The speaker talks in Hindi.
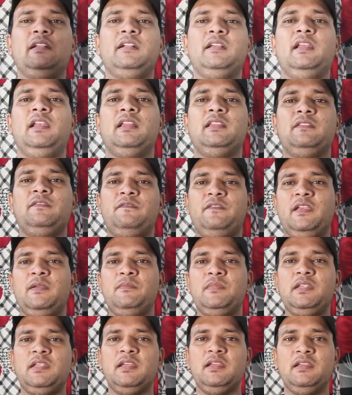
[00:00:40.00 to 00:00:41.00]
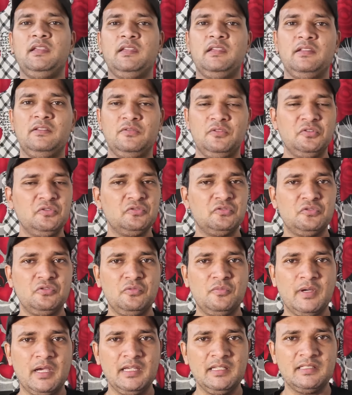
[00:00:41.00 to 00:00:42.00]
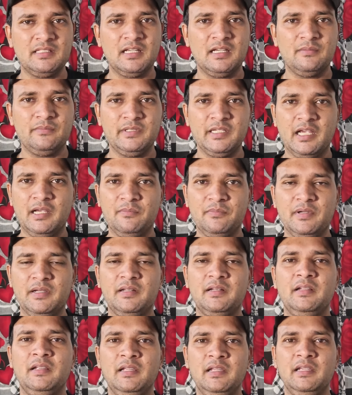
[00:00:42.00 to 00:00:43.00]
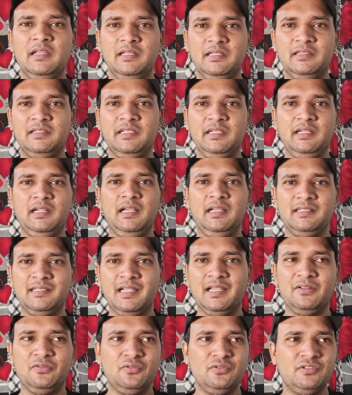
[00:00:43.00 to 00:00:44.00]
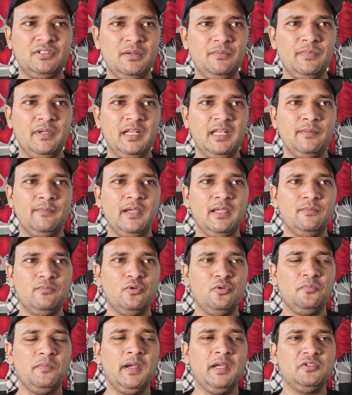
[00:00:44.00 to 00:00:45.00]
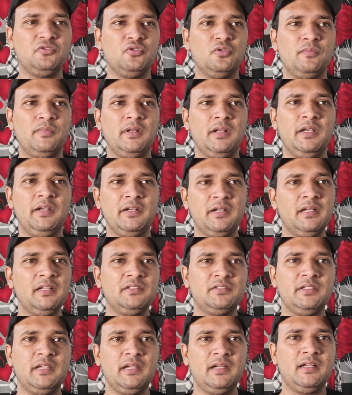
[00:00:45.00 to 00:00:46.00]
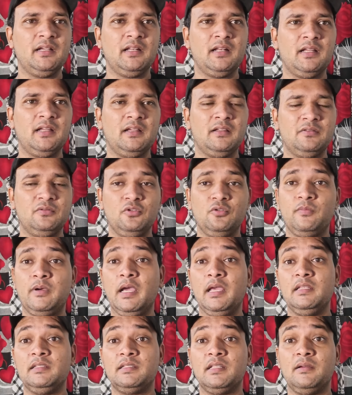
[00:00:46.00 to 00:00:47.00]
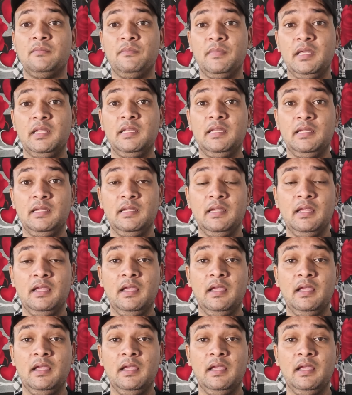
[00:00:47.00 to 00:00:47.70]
गलत फहमी है दोस्तों भाई साहब यहाँ पर देखा जाए तो जब मैंने भाई बुक माई शो पर इंटरेस्ट चेक करा तो भाई साहब मेरी